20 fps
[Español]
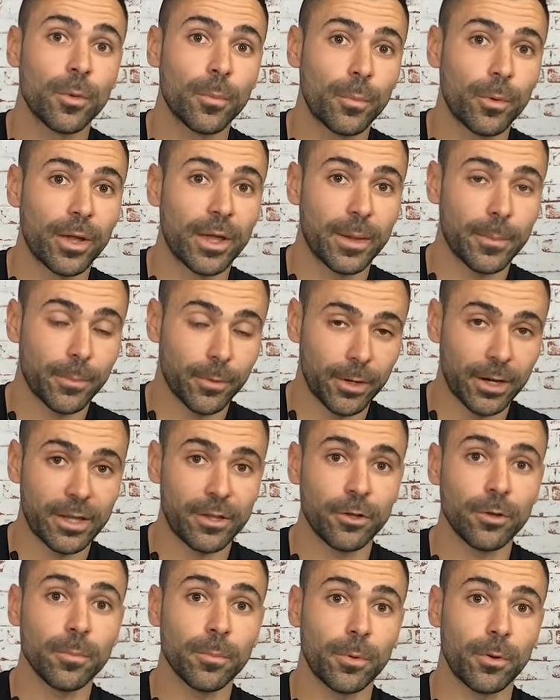pues es por
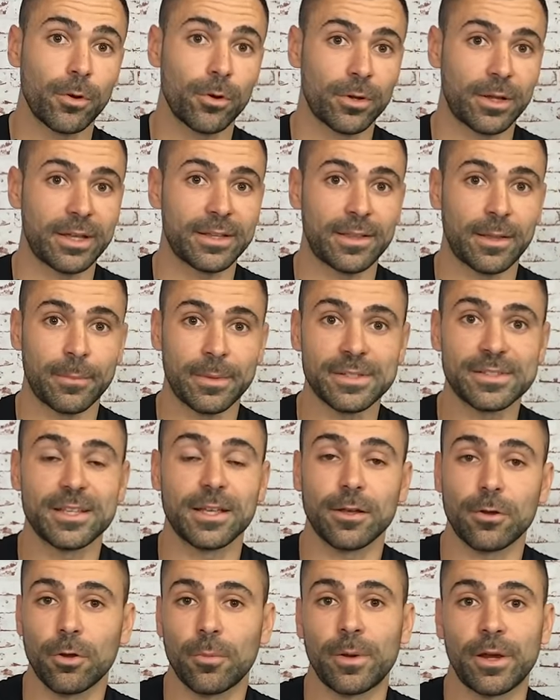ello por lo que también
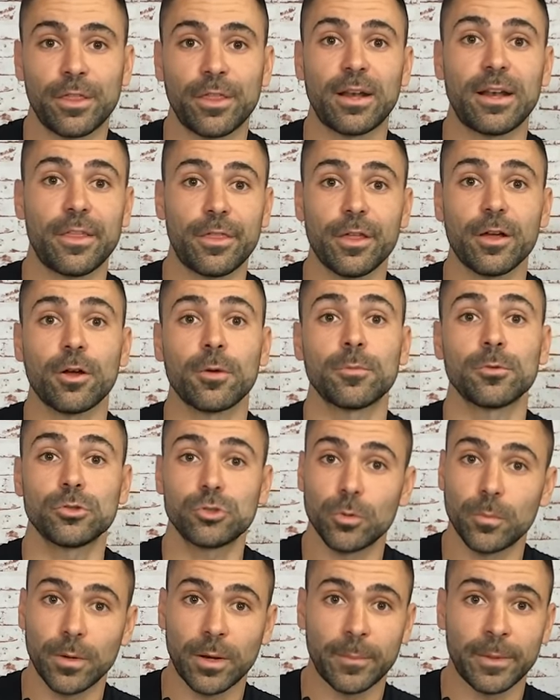se comercializa como
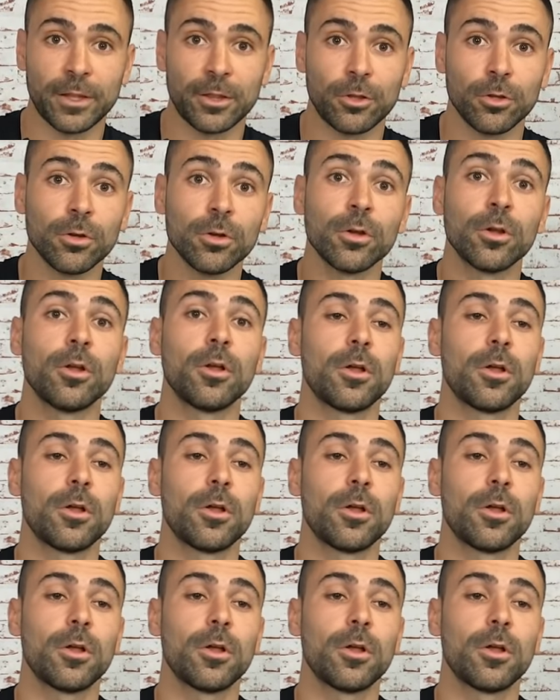suplemento